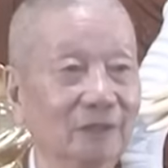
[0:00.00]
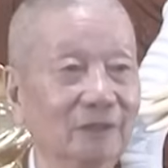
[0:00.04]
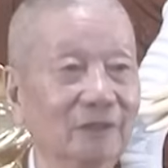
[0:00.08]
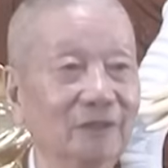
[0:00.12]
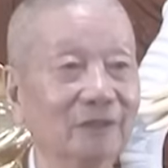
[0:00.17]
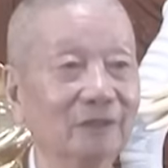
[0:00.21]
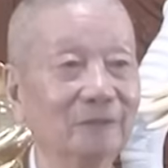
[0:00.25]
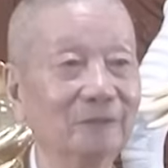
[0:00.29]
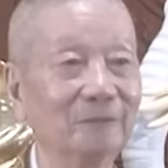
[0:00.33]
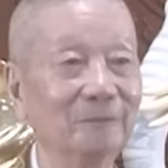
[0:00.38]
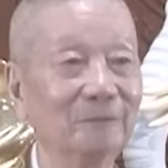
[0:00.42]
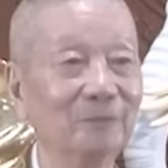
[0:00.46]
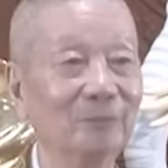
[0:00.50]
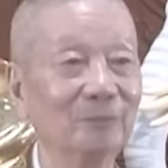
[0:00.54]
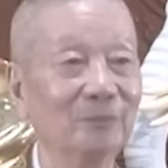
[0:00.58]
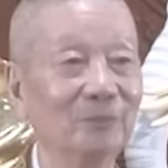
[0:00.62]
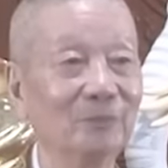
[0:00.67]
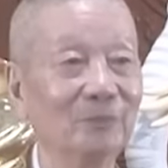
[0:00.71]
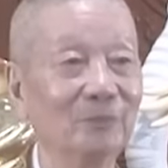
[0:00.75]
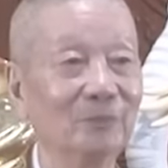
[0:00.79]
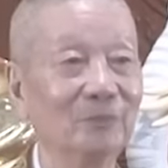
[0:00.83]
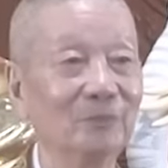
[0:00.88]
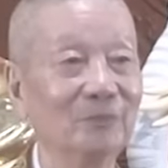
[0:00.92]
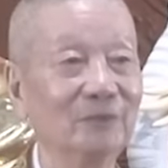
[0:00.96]
đó
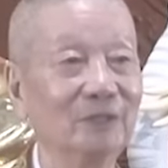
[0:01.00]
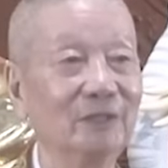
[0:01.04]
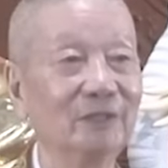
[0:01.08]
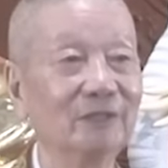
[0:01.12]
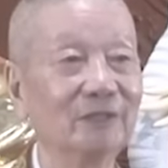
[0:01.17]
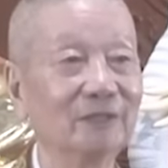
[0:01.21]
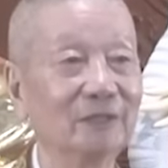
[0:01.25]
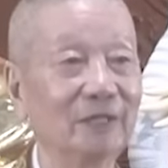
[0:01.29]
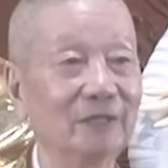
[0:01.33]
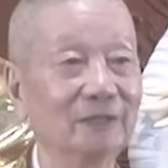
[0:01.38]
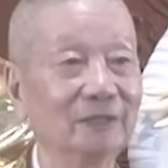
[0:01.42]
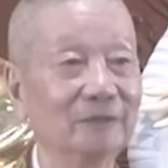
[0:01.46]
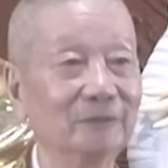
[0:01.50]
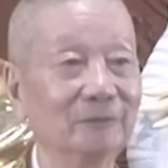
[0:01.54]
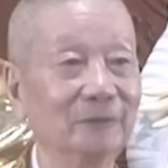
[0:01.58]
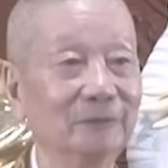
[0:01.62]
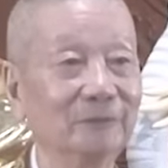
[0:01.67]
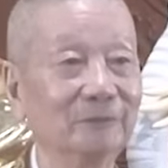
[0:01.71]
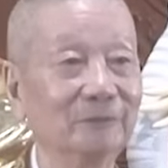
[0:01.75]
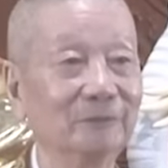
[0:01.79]
chiến tranh đó,